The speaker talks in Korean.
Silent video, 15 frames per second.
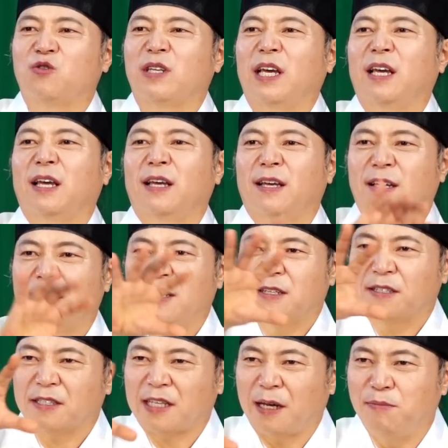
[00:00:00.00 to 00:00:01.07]
중에
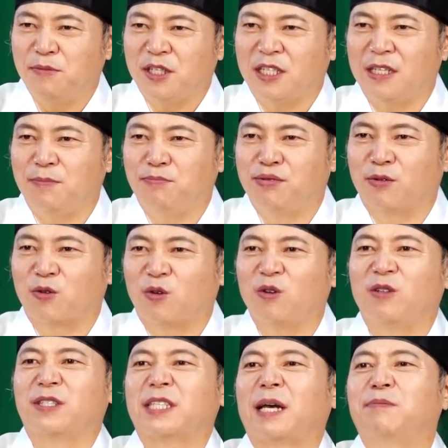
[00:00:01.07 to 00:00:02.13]

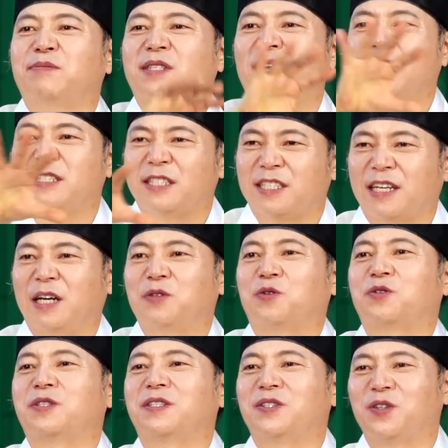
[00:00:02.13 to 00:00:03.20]
30%를 잠자는
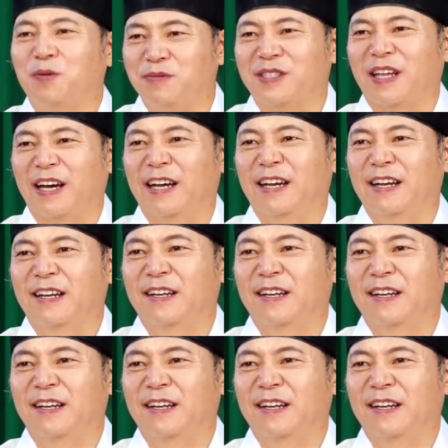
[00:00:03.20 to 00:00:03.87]
시간으로 쓰는 겁니다.